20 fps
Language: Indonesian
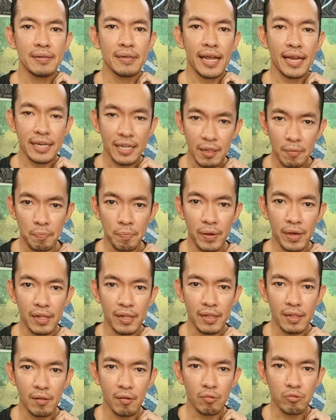
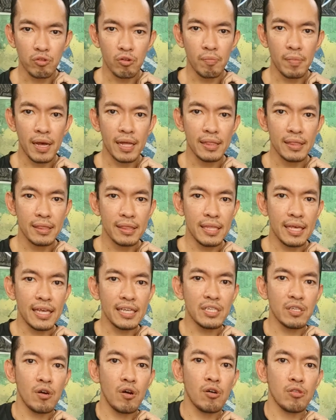kettlebell
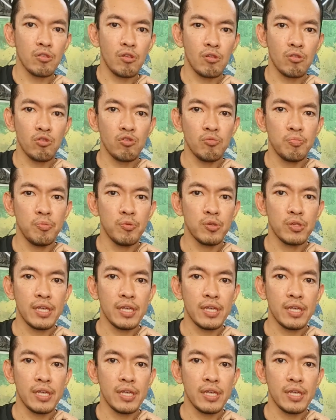otomatis otot tubuh